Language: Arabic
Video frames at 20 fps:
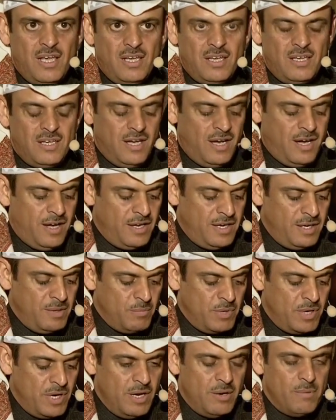يعني
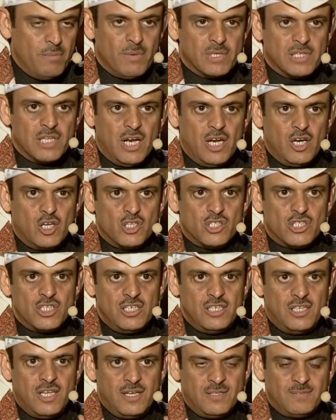من مطلع
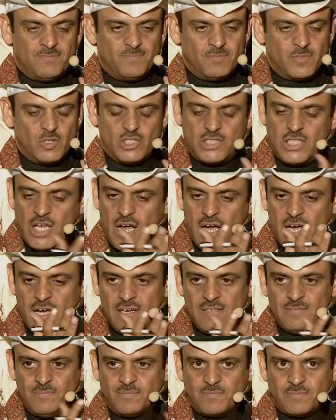القصيدة يستاهل
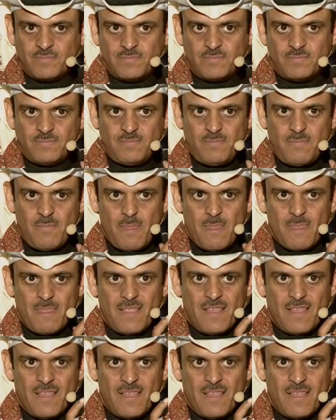الله يطول